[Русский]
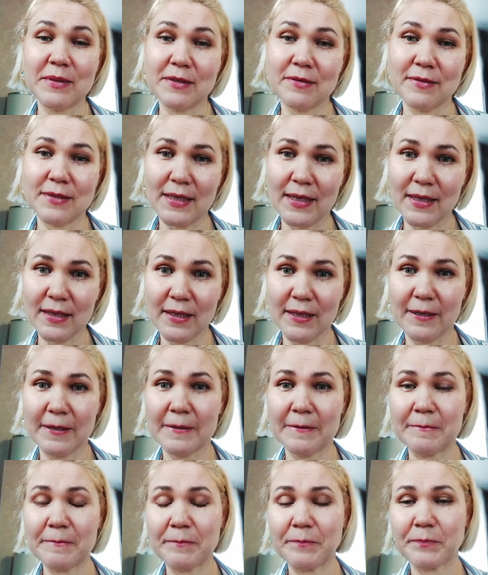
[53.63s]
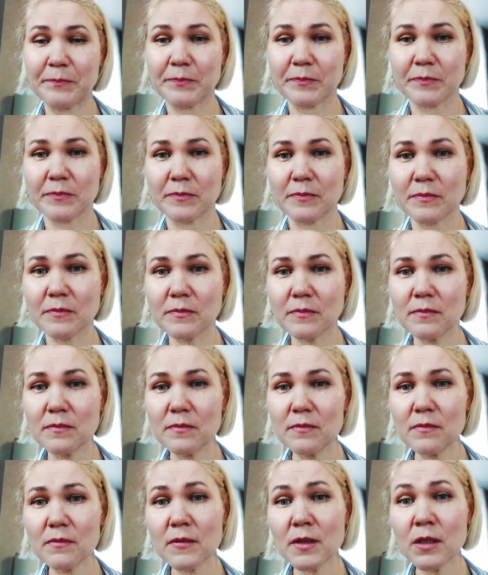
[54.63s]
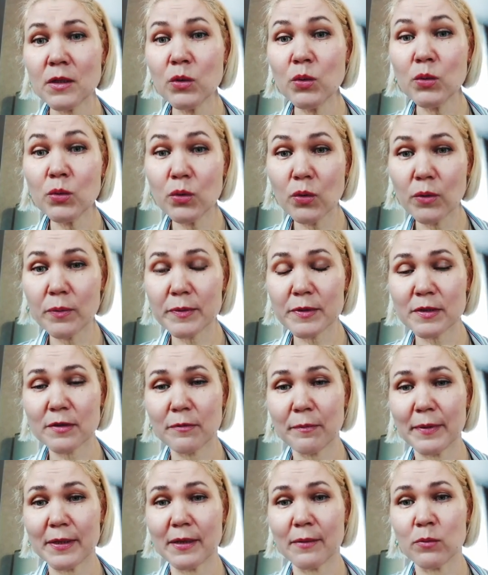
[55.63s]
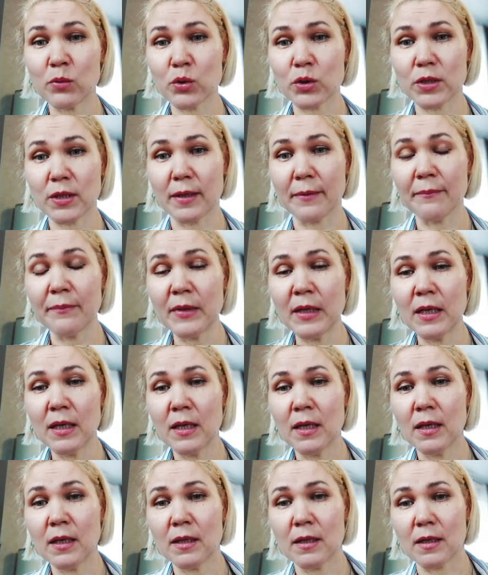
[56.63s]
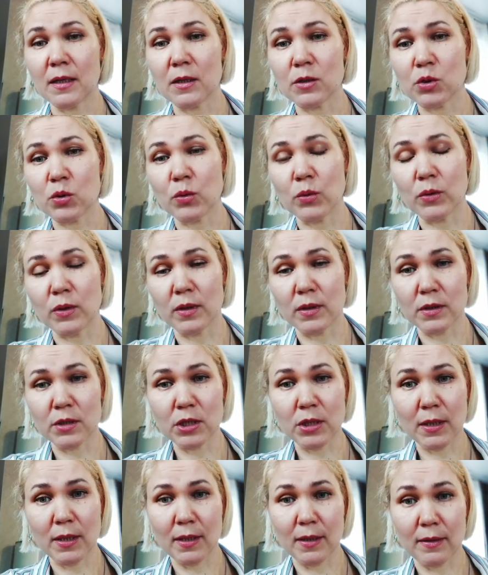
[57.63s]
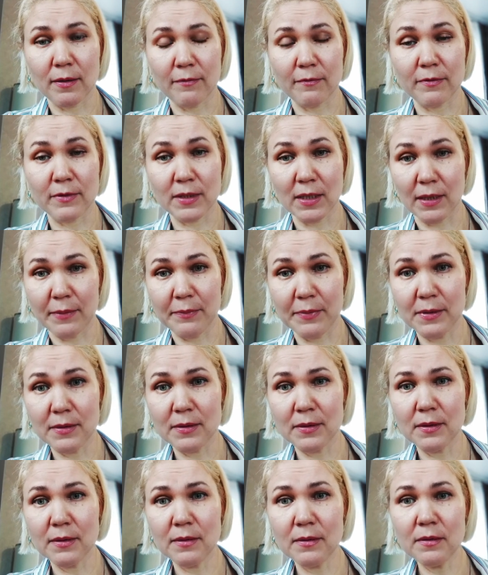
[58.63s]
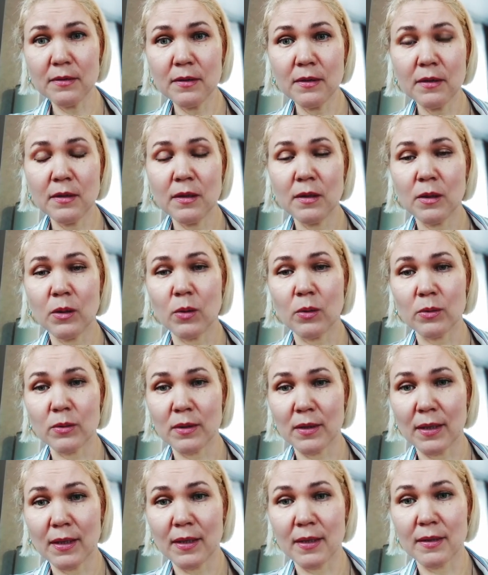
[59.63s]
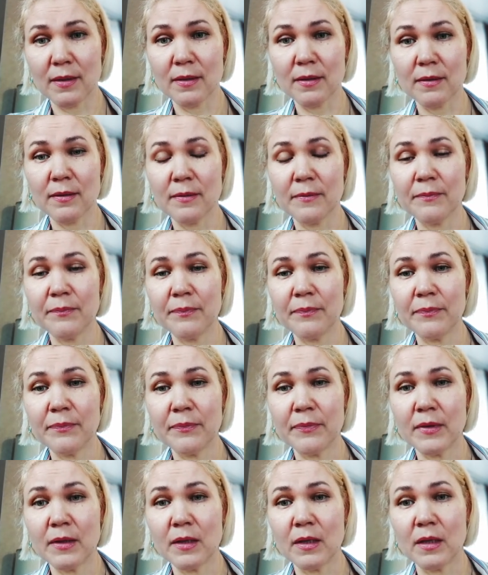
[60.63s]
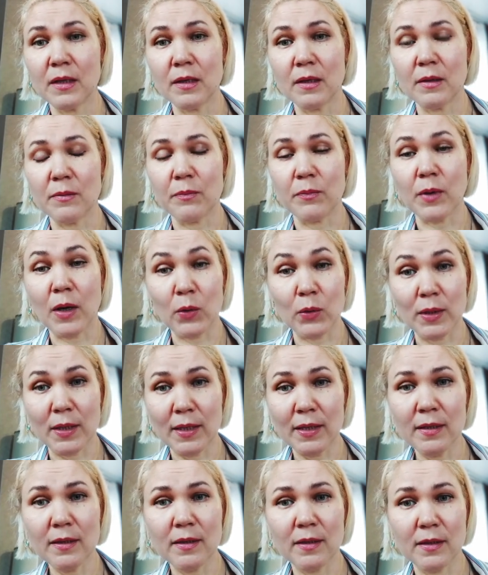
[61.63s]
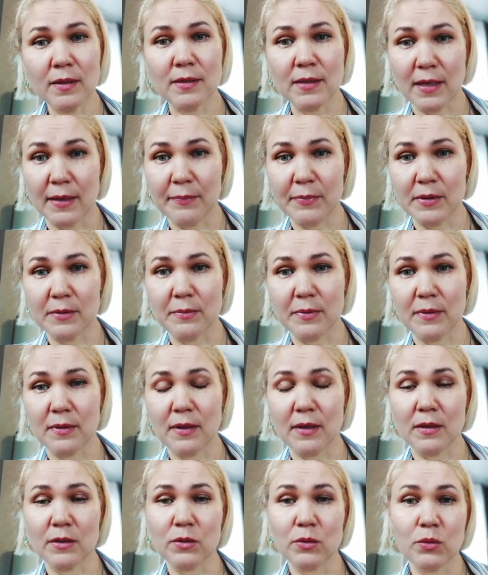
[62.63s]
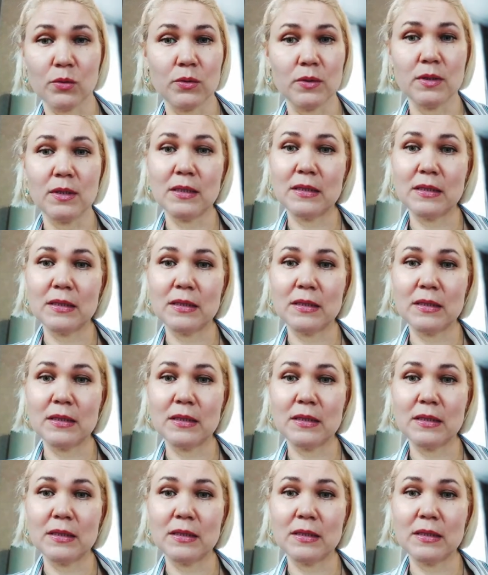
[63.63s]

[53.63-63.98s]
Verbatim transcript: без всяких неудобств, потому что, так как школа шла в записи онлайн, э, онлайн и запись была. То есть,